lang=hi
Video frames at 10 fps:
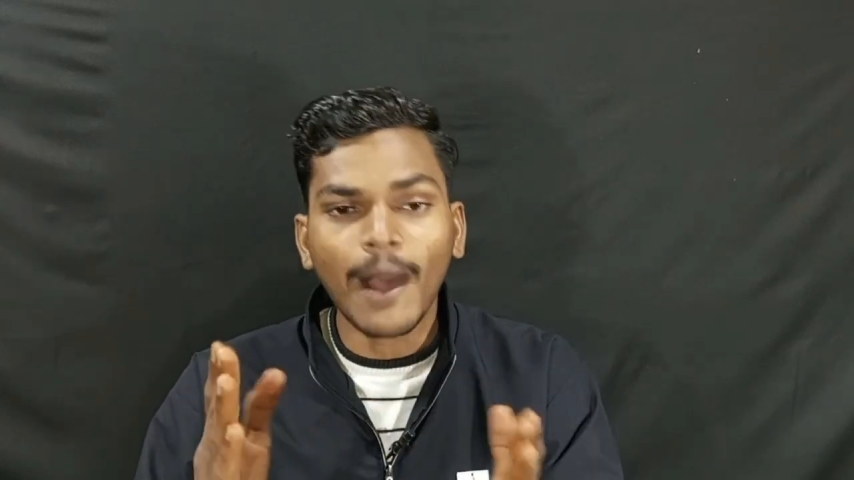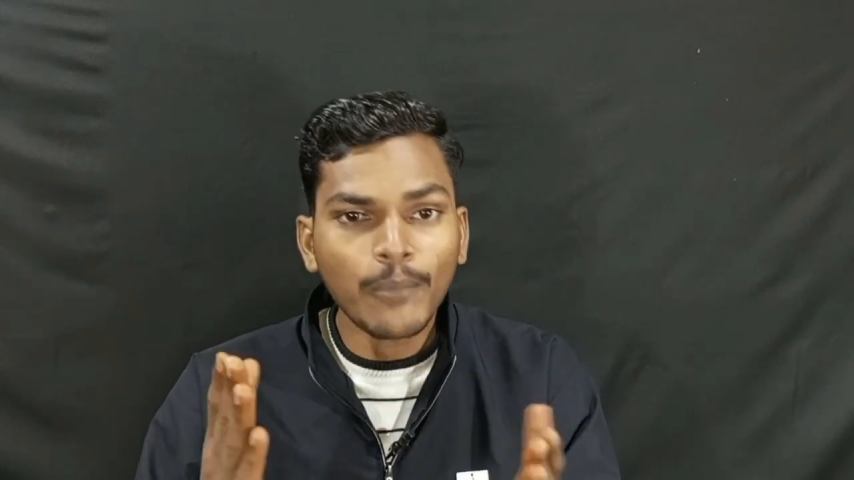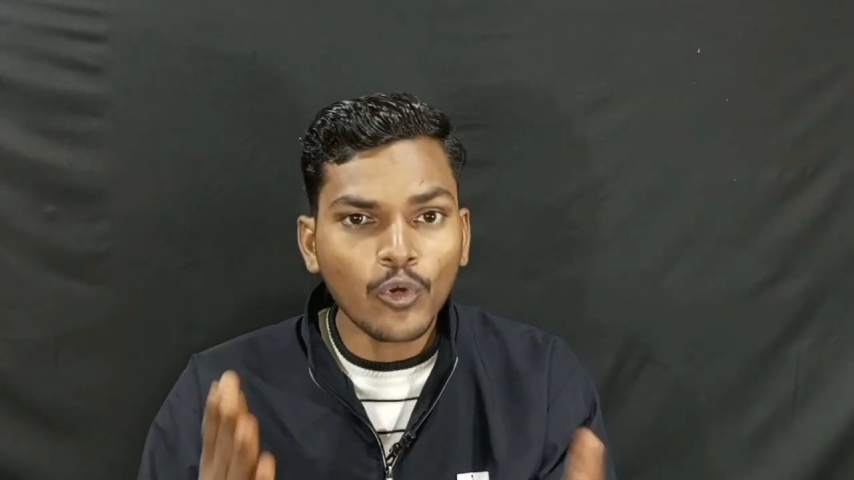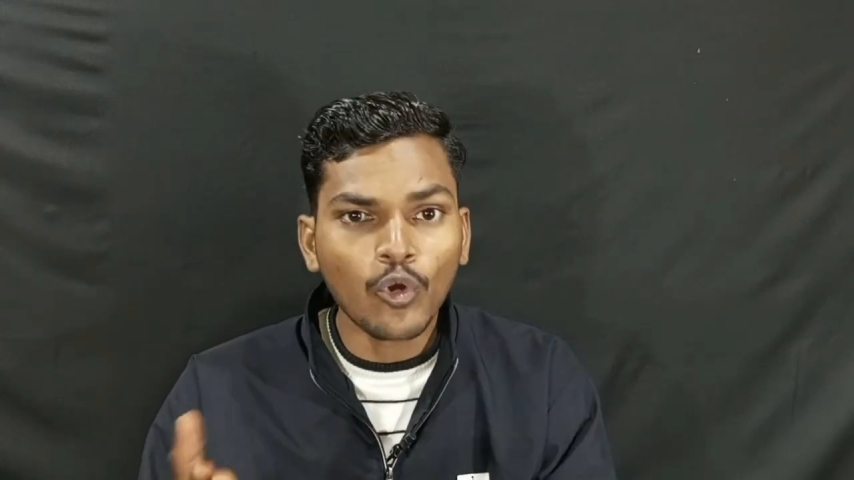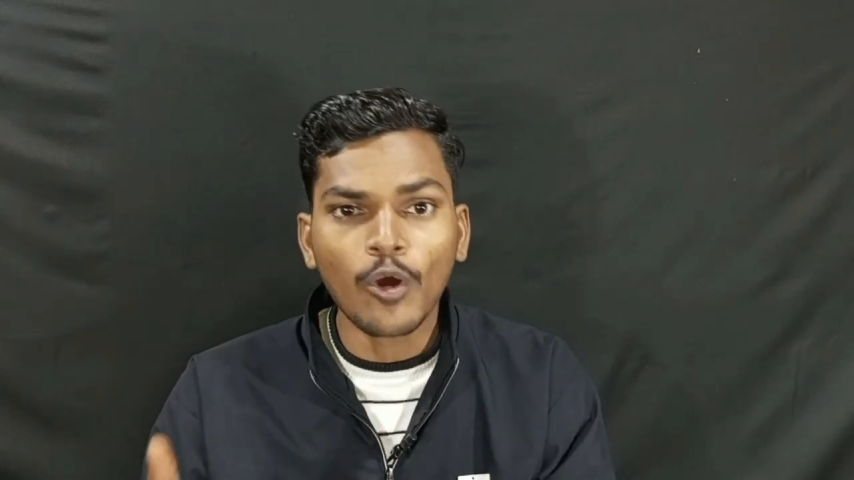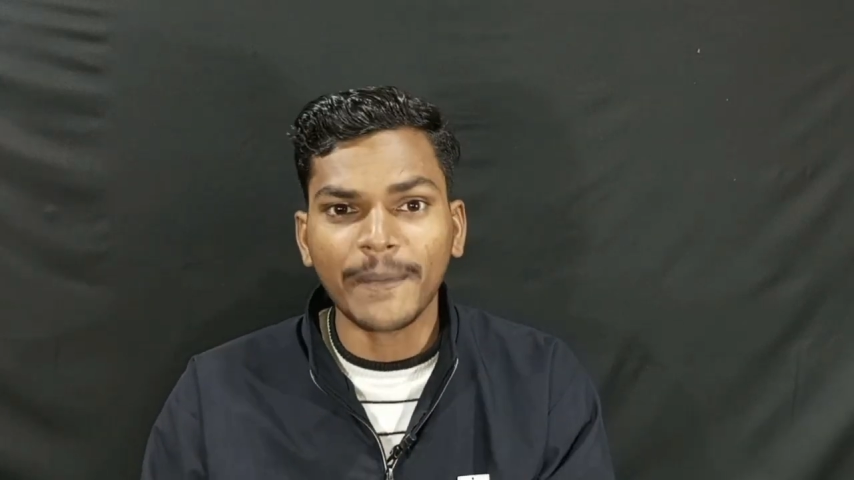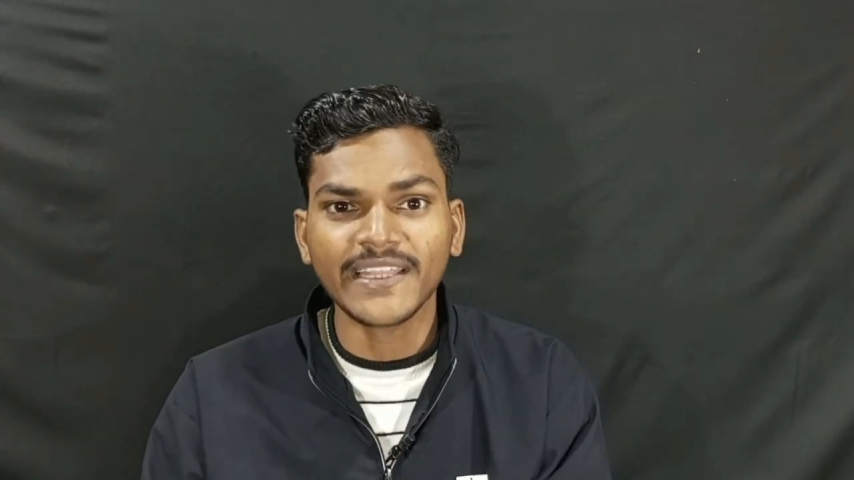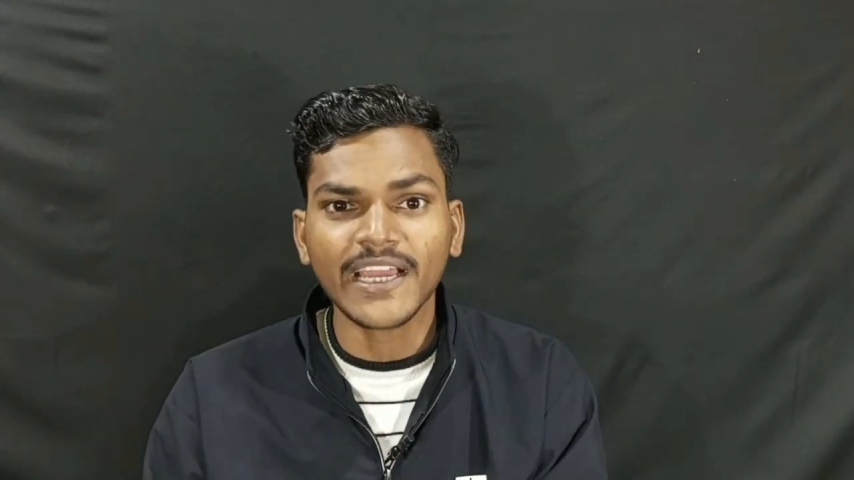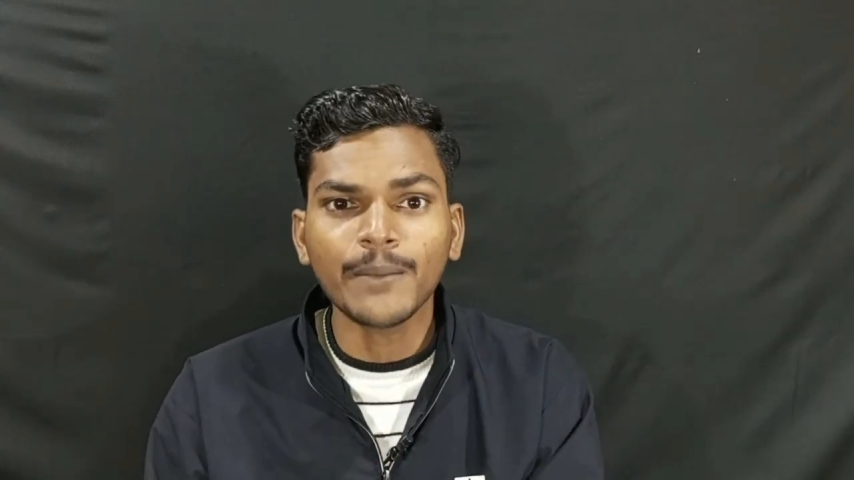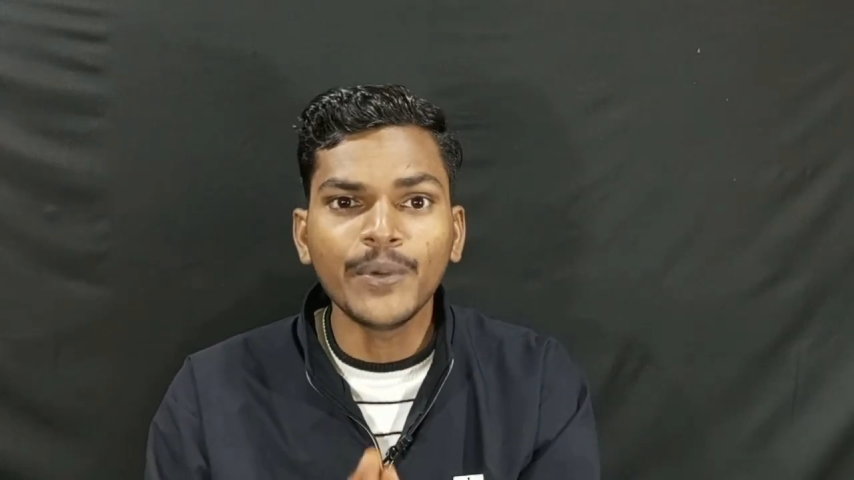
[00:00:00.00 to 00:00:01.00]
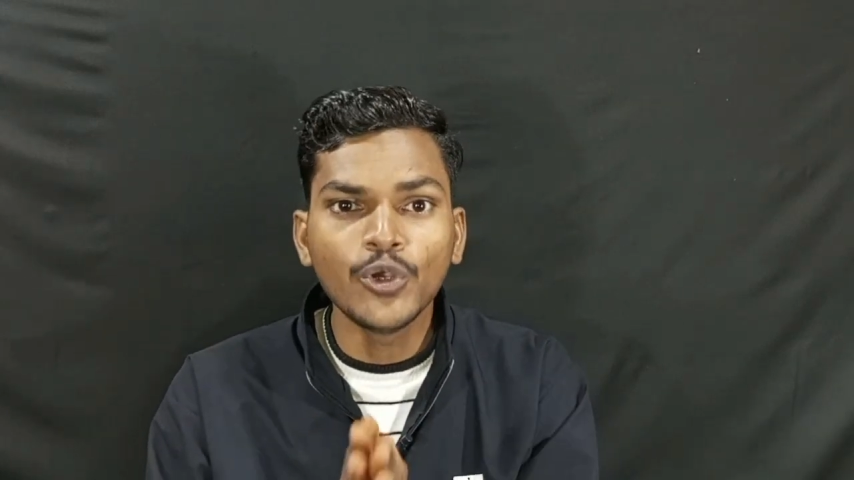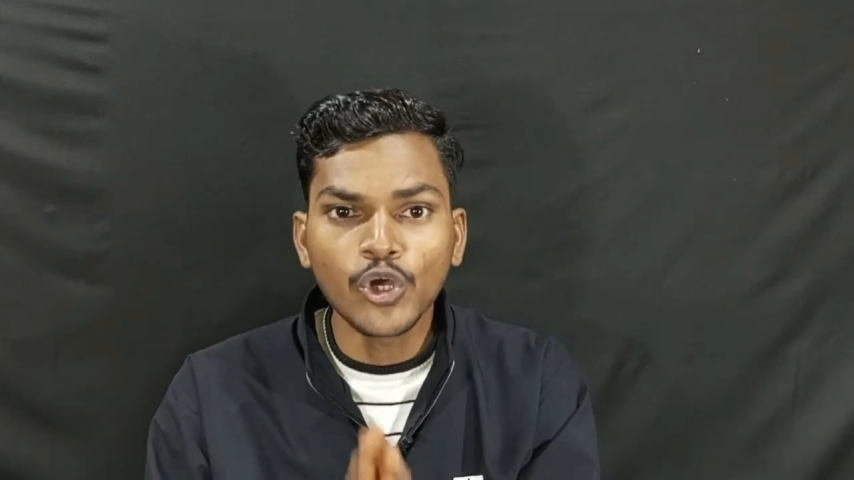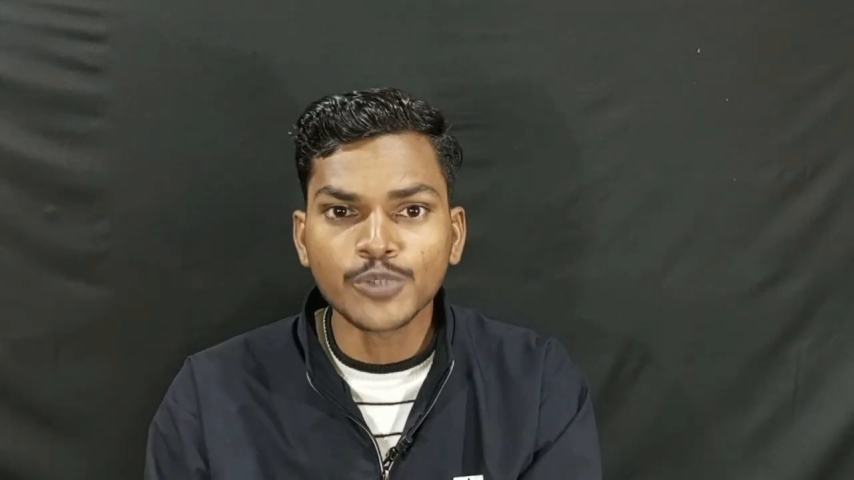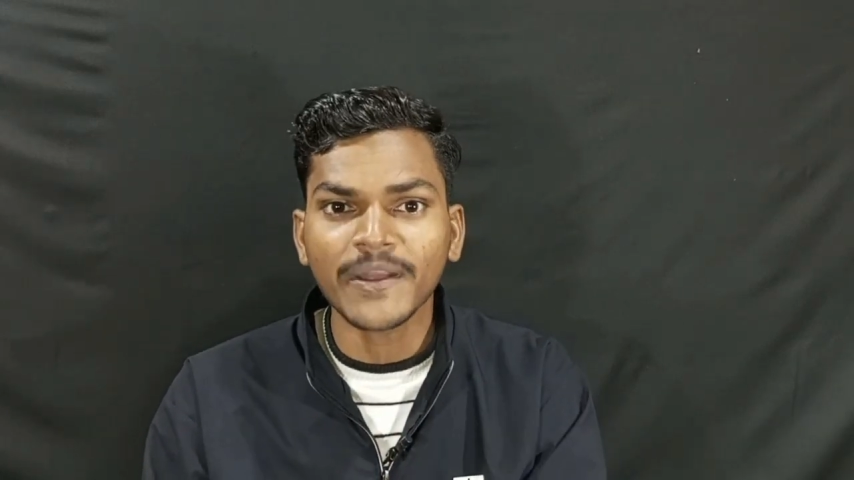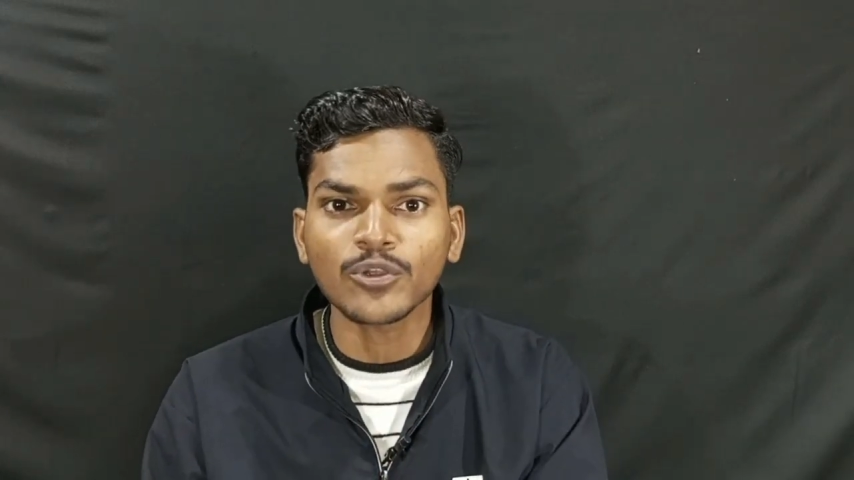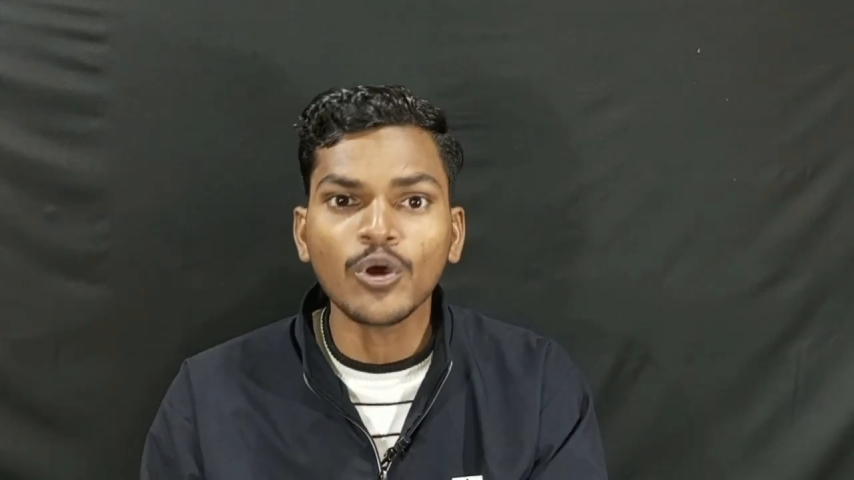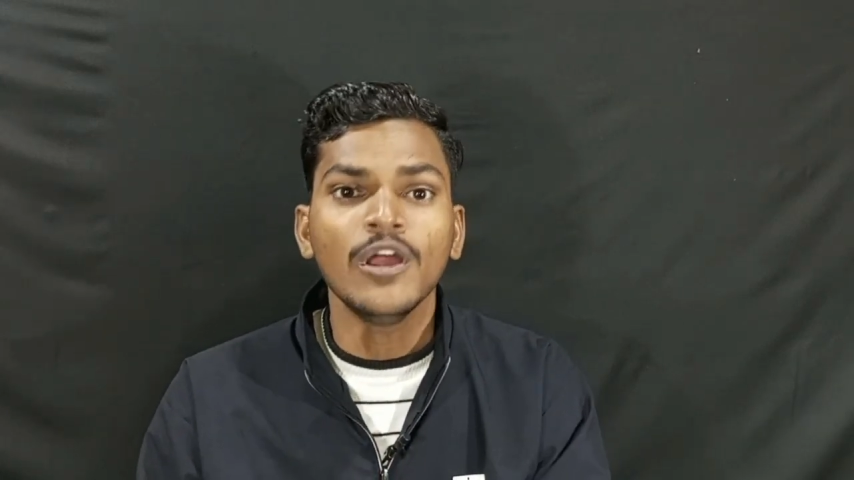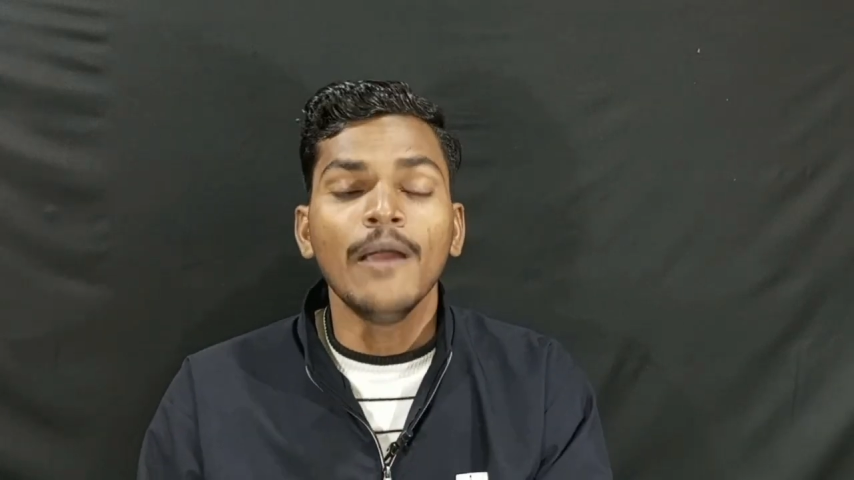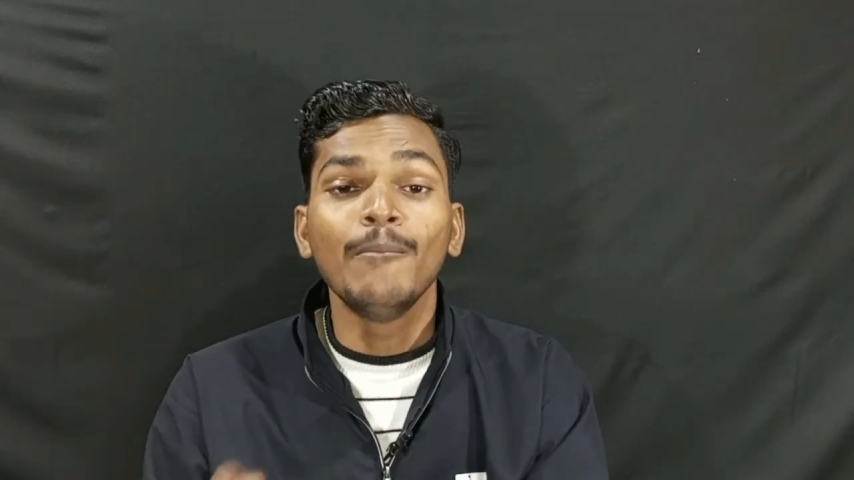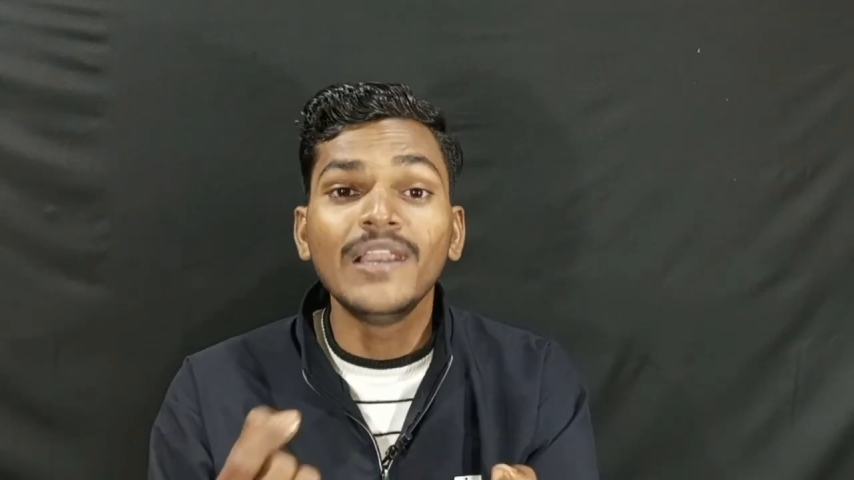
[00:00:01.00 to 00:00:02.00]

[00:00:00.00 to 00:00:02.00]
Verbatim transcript: आप लोगों को पता है कि वीडियोज पर तो